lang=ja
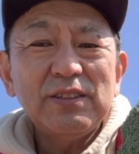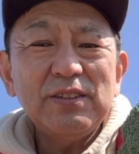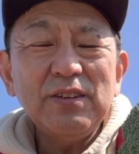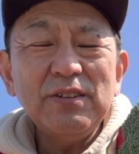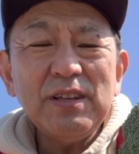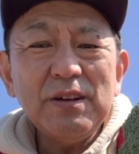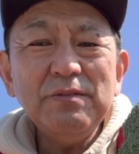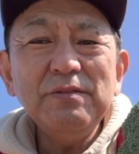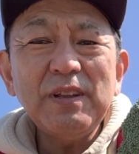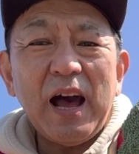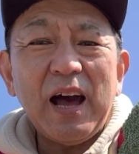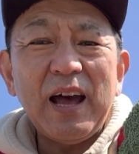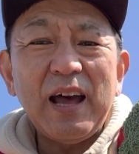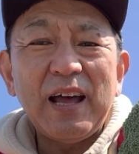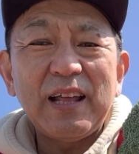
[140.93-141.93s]
そんな風
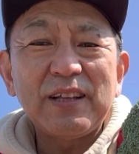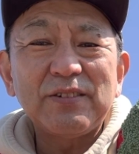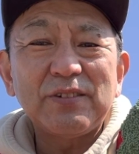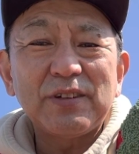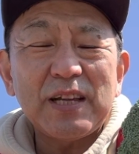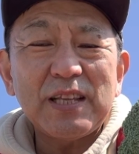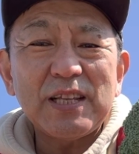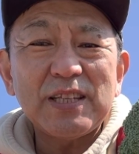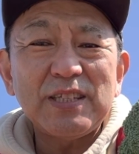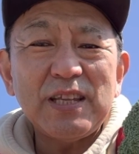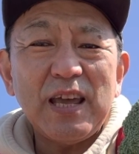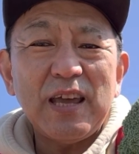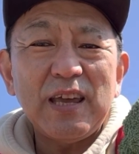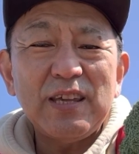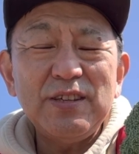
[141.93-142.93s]
な、あの、形
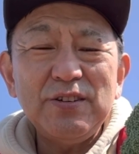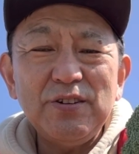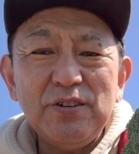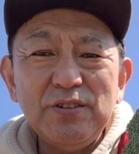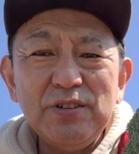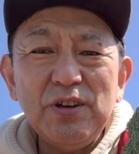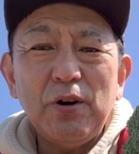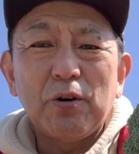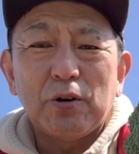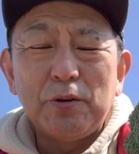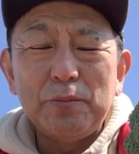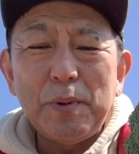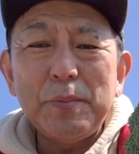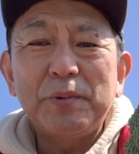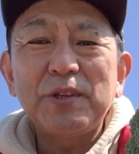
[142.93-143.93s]
で、非常にお
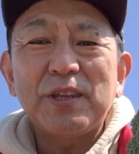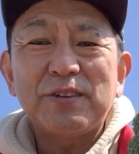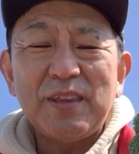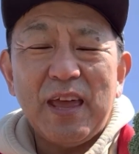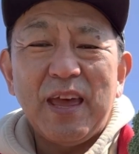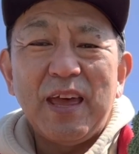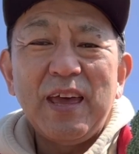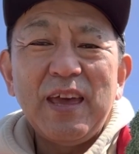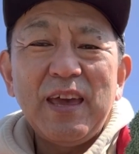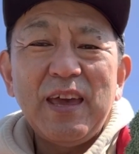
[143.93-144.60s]
米もですね、